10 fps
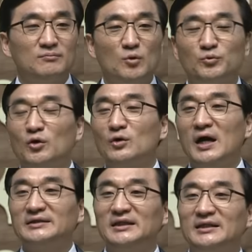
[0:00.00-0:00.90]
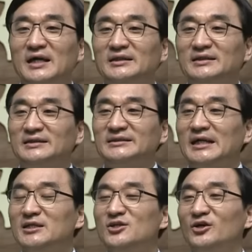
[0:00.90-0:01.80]
몸통과 가지가 다
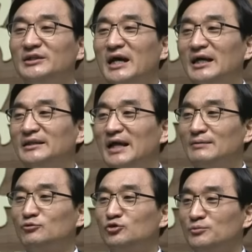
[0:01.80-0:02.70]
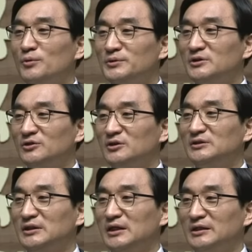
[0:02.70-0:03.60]
잘려나간 나무를 보면서
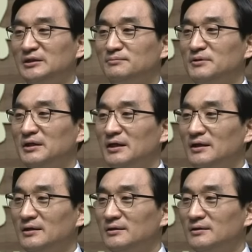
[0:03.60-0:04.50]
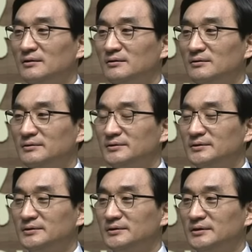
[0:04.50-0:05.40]
어떤 생각이 듭니까?
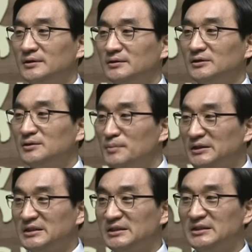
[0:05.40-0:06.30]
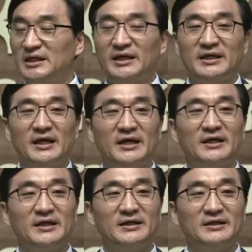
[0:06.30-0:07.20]
그것은 마치 이스라엘의